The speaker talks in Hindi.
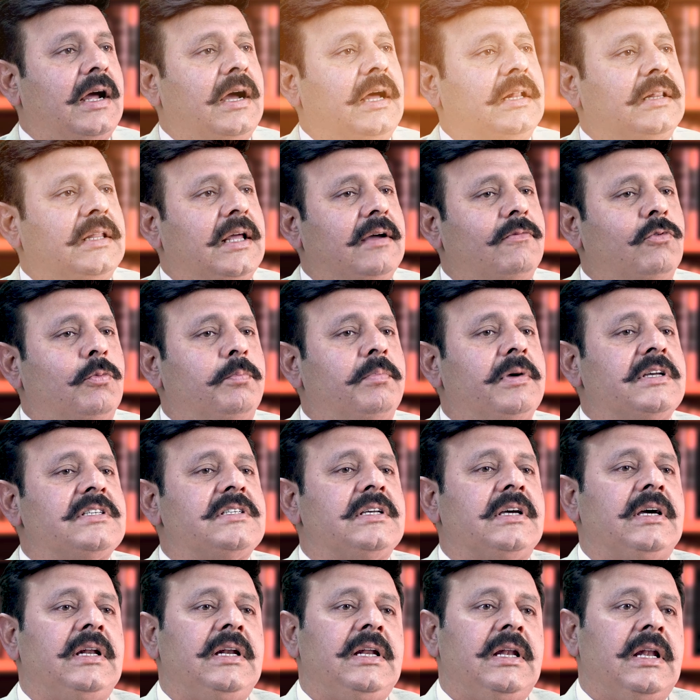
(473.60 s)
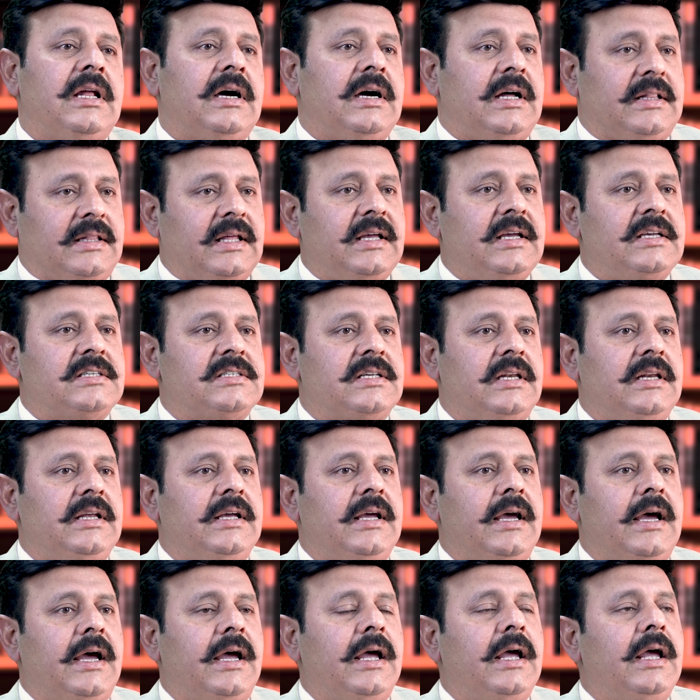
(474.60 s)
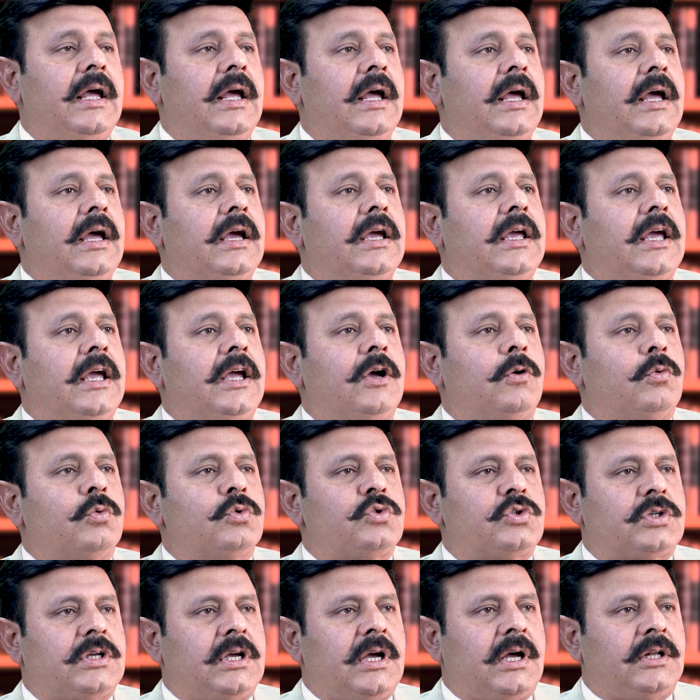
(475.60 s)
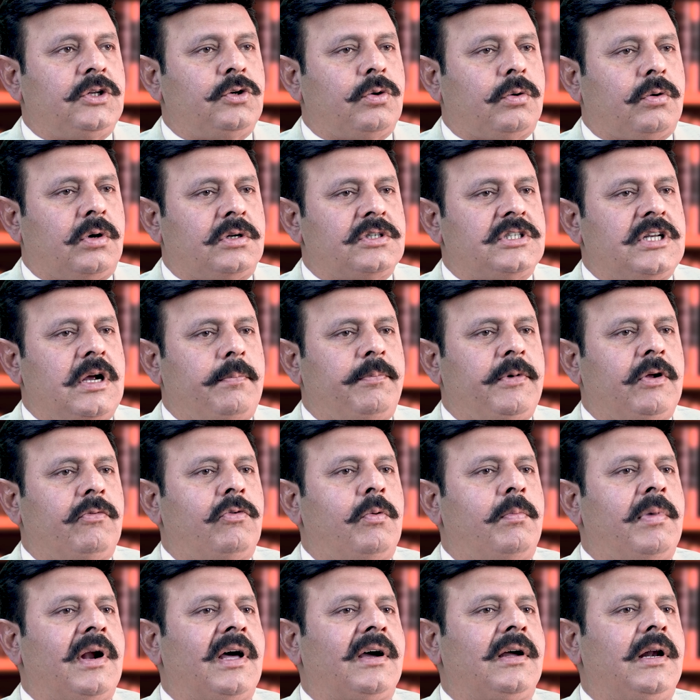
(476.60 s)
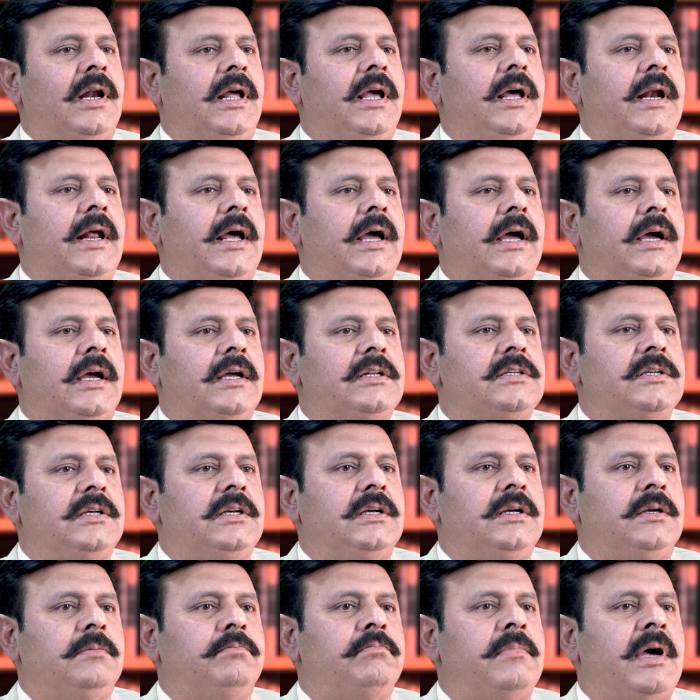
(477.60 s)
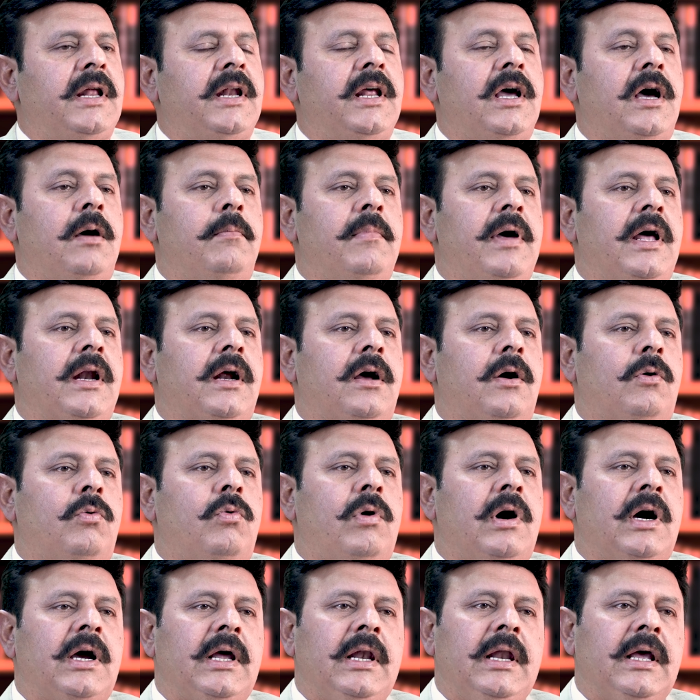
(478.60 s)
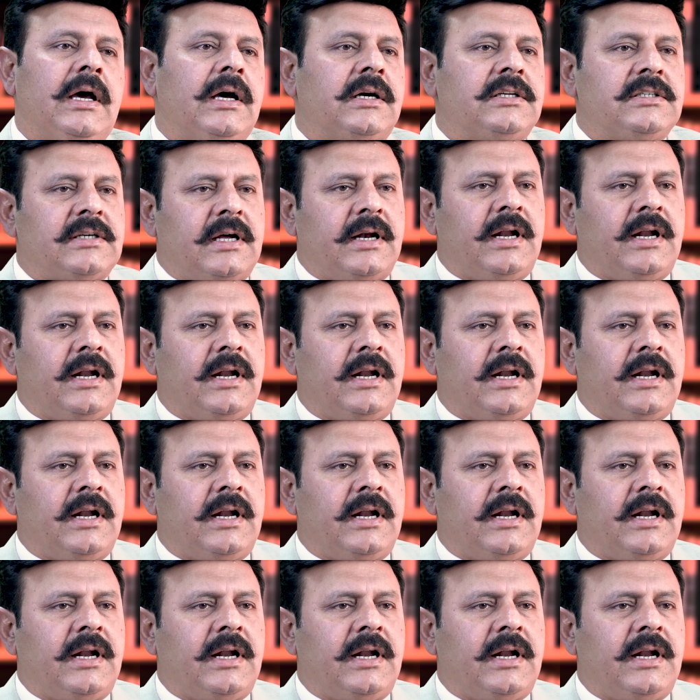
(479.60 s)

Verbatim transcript: लगाता है वो बेसिकली लगाता ही इसीलिए है हम्म। कि उसका जो कॉन्सेप्ट है वो बड़ा क्लियर है कि जी मैंने अमेरिका को आगे लेकर